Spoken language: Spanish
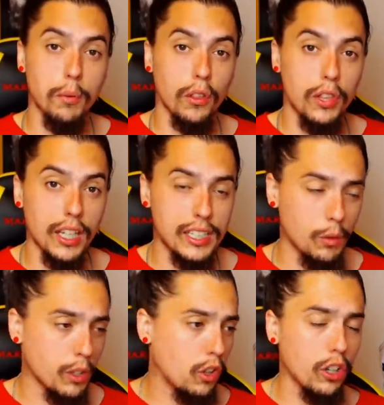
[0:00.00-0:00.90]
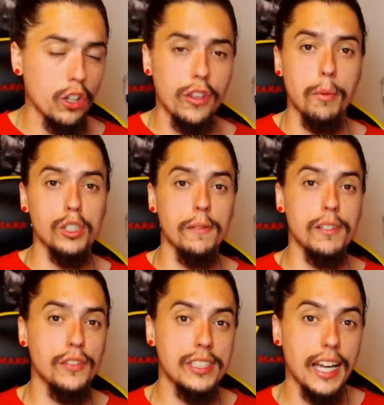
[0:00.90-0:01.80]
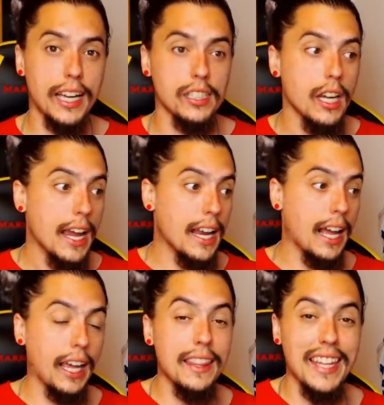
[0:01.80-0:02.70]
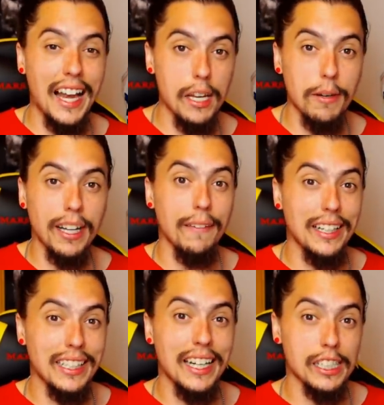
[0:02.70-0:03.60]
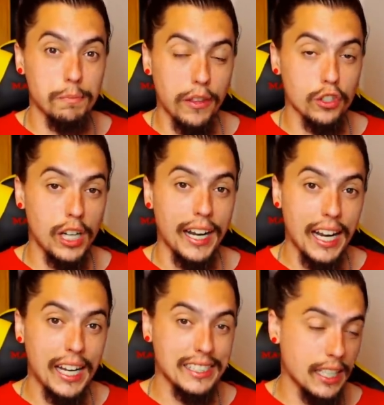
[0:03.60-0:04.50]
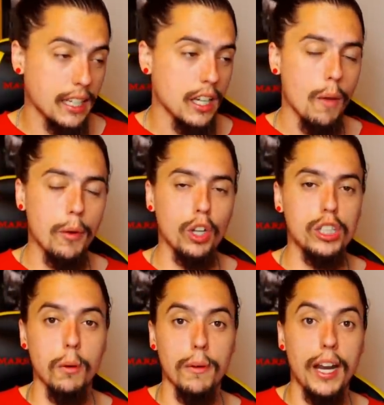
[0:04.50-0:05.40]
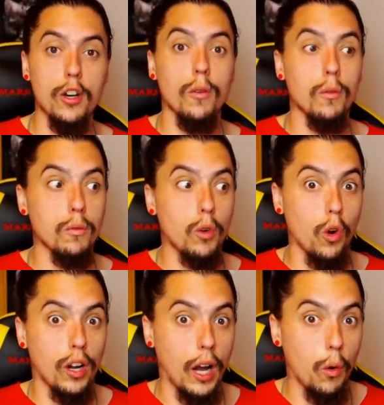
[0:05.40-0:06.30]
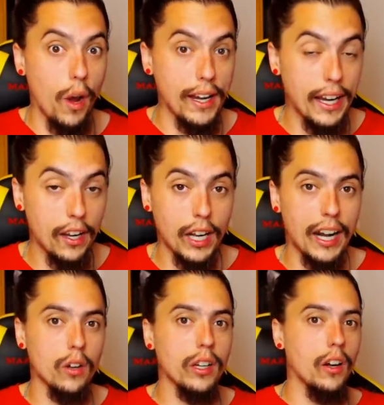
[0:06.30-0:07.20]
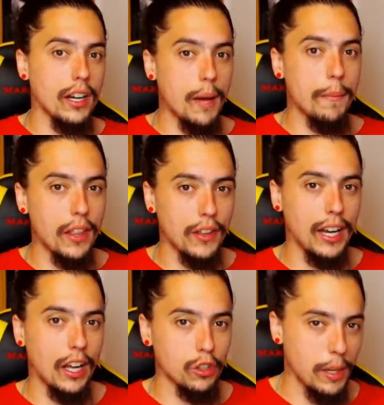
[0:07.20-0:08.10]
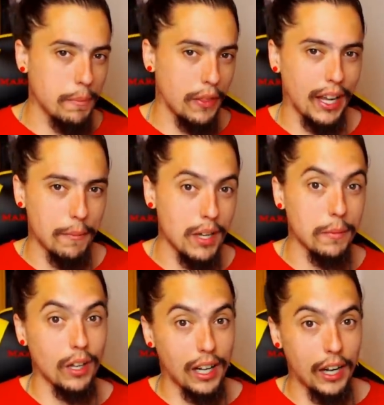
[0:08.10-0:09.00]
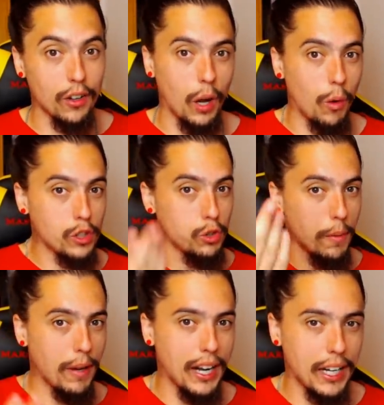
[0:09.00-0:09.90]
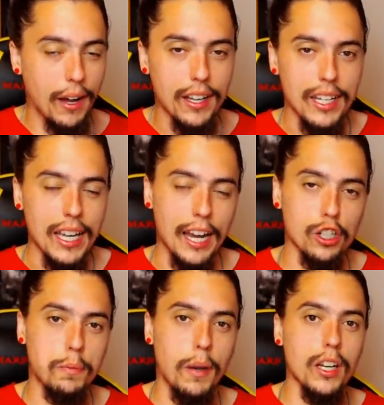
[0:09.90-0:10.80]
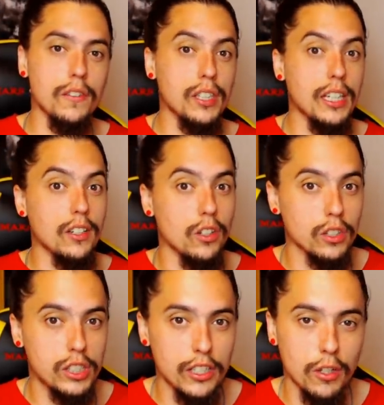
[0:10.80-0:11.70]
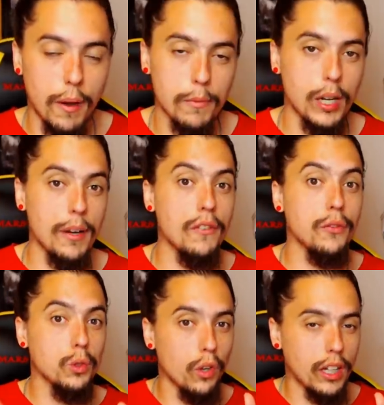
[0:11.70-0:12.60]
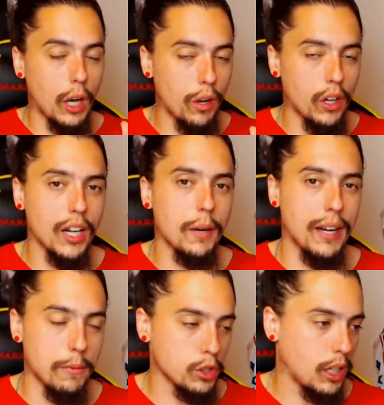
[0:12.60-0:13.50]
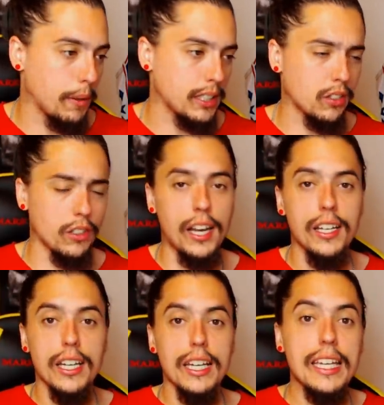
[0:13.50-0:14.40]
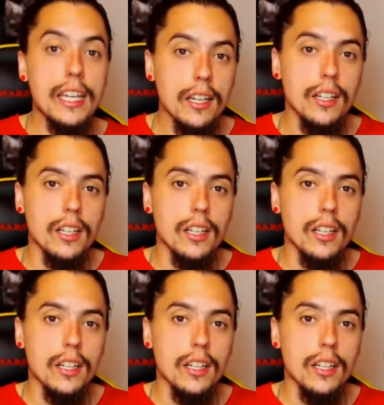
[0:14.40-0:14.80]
Porzingis, el unicornio, de posibles fichajes en la agencia libre que van a tener espacio salarial este próximo verano con Kawhi Leonard, aunque ahora ya parece que la cosa empieza a cambiar, porque claro, Kawhi sube para arriba en los playoffs y no sé yo, vamos a ver el futuro de Kawhi Leonard, veremos qué pasa con él. Y,